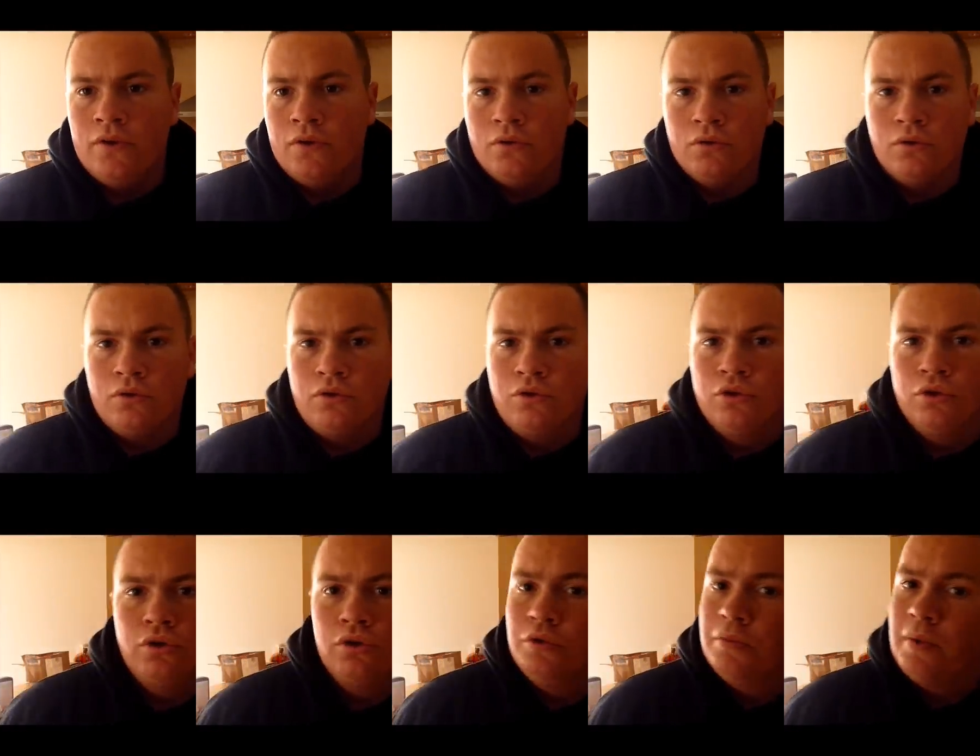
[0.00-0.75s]

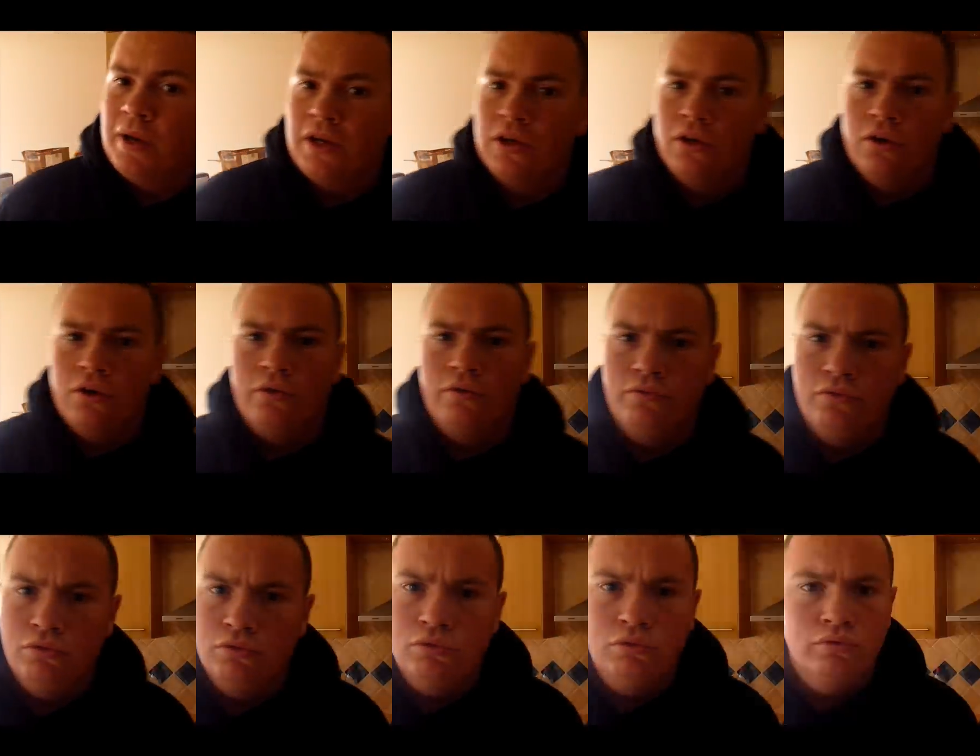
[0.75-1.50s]
Donc maintenant
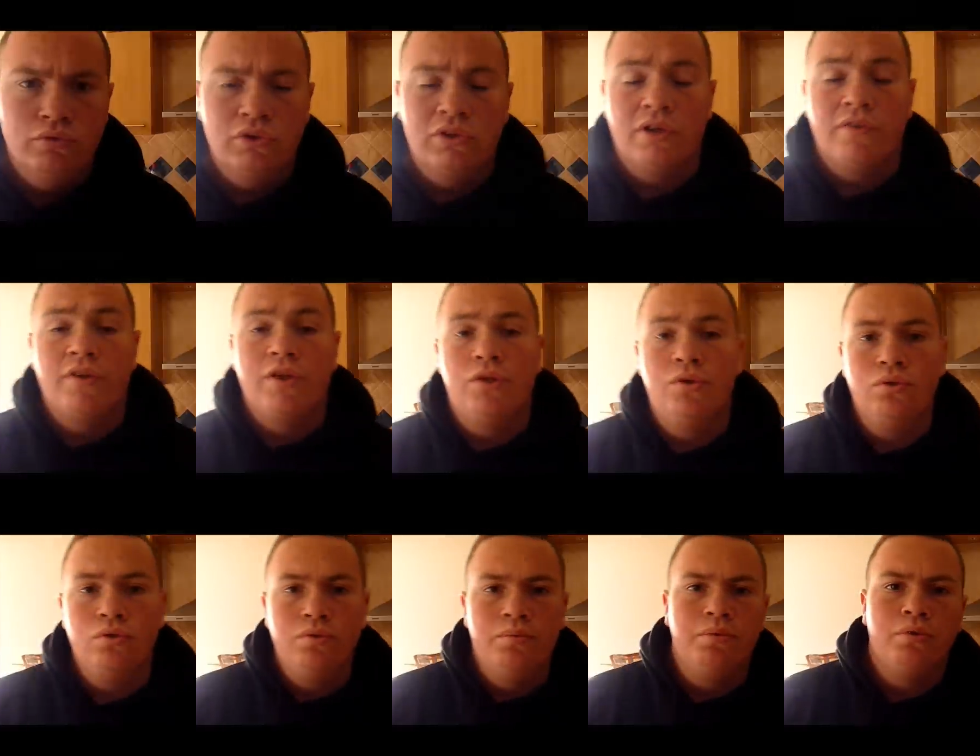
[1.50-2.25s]
vous, savez
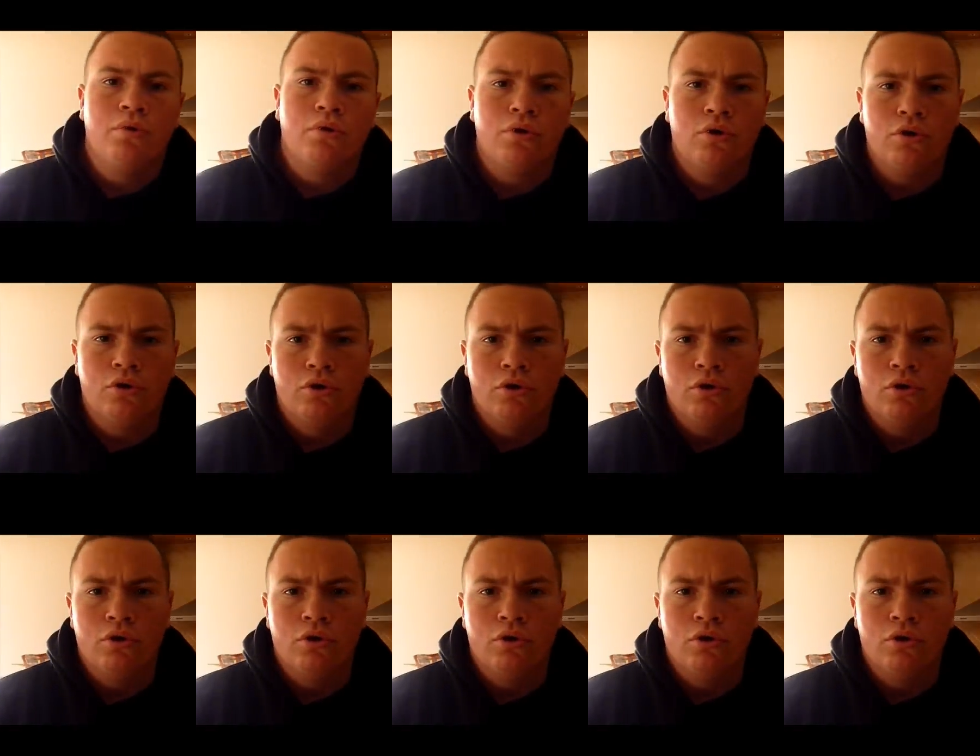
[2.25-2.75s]
tout pour